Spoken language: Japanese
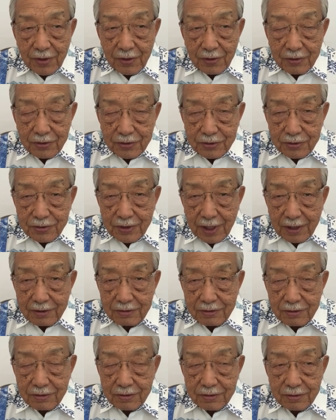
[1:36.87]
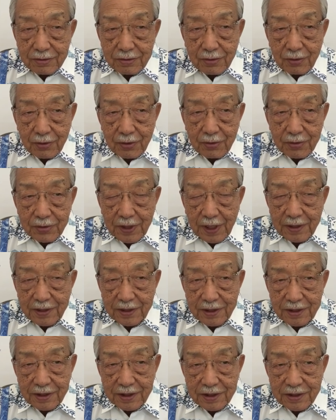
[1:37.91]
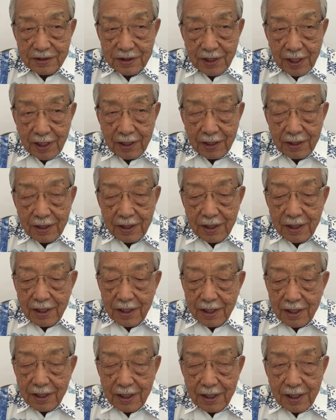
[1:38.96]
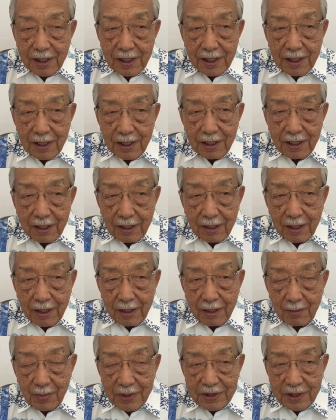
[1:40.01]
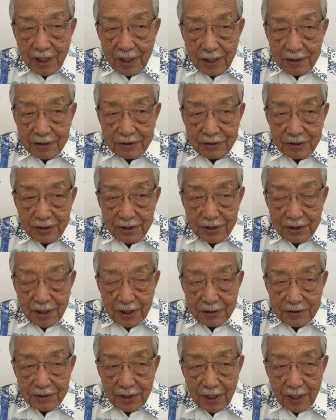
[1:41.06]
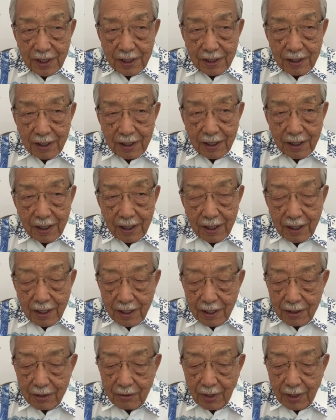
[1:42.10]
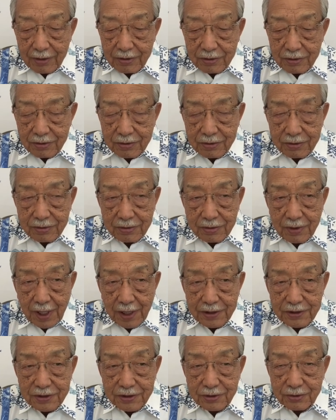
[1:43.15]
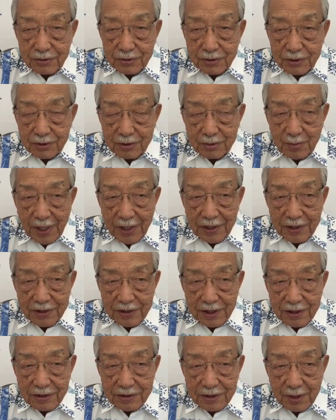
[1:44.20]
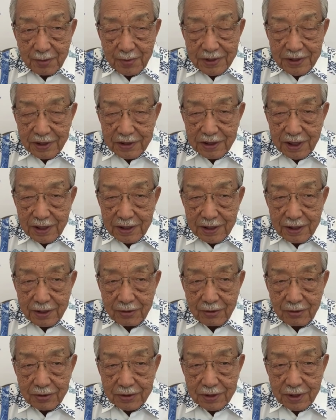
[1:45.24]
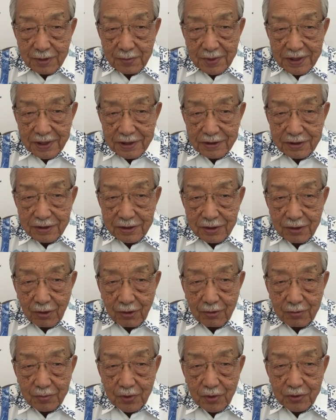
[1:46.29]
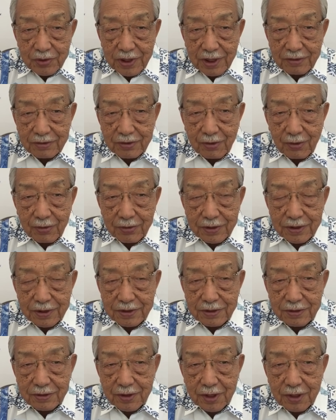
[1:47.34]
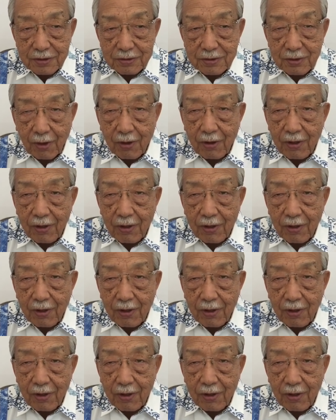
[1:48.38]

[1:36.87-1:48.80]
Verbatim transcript: 住宅これを建ってですね、えー、また次にですね、えー、いわゆる回収する前にですねまた借金をしてまた次のプロジェクトに進んでいくと。